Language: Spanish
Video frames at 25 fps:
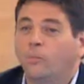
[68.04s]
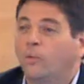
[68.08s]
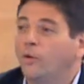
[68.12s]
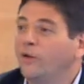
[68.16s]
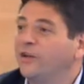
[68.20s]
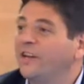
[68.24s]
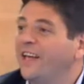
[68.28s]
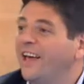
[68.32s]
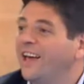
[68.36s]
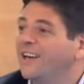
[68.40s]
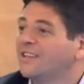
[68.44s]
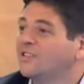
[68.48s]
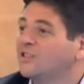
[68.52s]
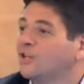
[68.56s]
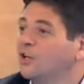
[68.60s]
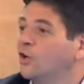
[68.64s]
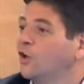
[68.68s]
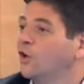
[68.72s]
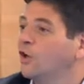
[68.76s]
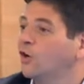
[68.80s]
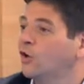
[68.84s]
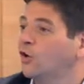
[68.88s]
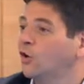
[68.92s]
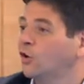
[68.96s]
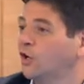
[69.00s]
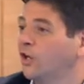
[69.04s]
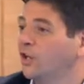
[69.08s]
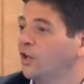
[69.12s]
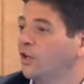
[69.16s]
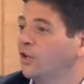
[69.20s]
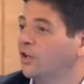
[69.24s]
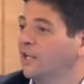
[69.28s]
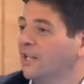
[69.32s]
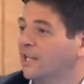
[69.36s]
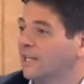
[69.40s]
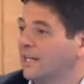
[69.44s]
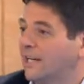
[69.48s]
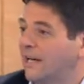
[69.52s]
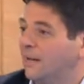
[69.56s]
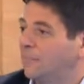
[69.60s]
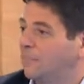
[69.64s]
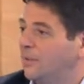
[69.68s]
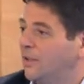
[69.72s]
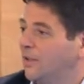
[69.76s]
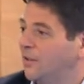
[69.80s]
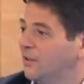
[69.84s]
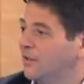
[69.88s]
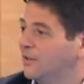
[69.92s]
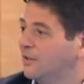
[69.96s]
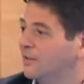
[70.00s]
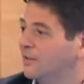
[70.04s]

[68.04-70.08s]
podría decirlo de corrido ni rápido.